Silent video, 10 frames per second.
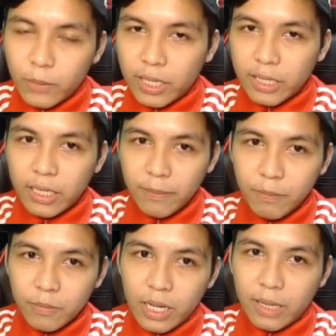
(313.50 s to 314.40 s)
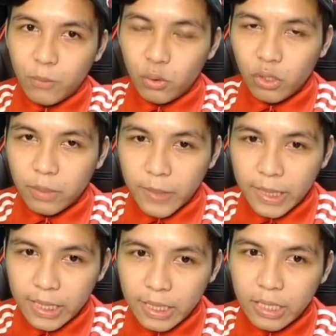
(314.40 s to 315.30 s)
kamu nak redeem akan muncul
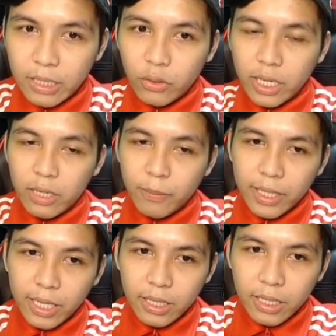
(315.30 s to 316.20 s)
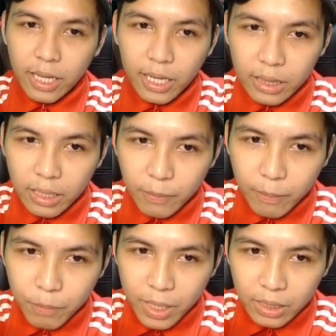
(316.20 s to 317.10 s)
seperti ini. Oke, di bagian ini akan
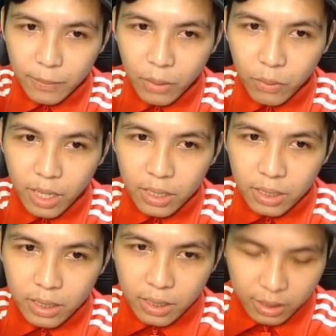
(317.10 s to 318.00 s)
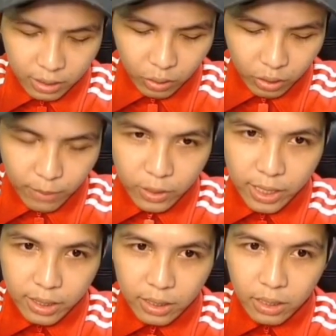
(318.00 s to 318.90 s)
terpampang di bawah. Kalau kamu
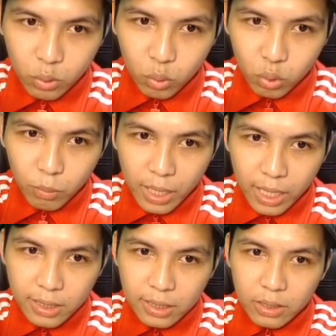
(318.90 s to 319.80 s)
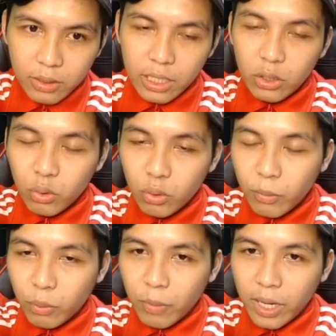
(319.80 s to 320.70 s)
lihat nih 17 itu
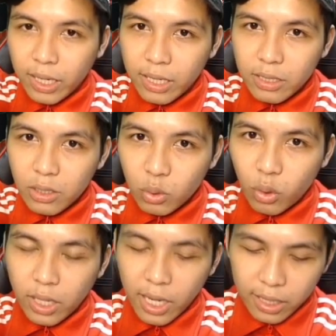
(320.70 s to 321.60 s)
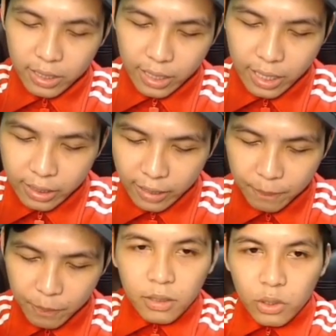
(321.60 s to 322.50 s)
merupakan stok lah yang
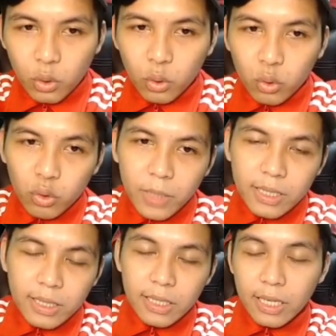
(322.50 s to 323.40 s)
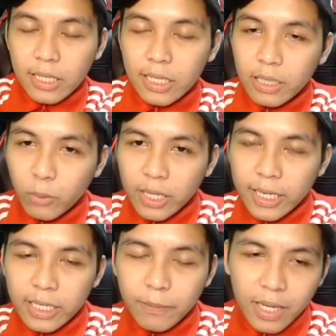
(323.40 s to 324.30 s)
ada. So 17 nih jadi kita boleh
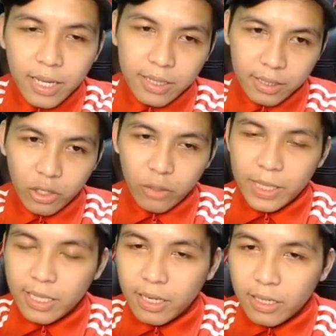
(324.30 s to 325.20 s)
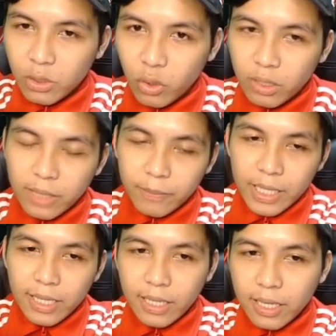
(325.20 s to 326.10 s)
redeem lah kalau masih ada stok.
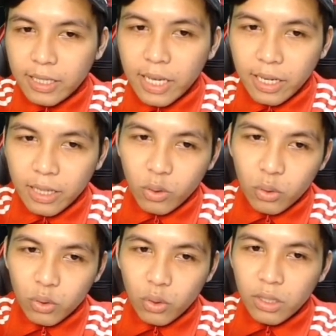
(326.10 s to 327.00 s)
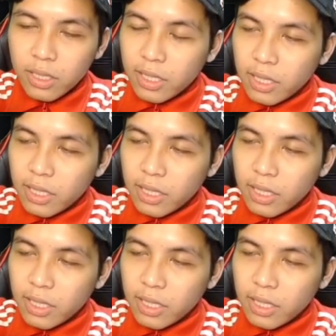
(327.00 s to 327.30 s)
biasanya dia akan kosong.